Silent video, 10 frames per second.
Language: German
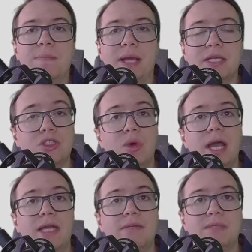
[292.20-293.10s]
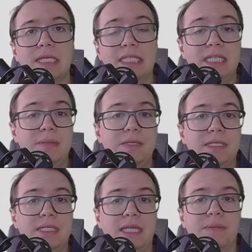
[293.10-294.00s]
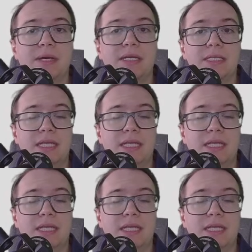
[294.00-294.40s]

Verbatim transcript: bei so einem sensiblen Thema das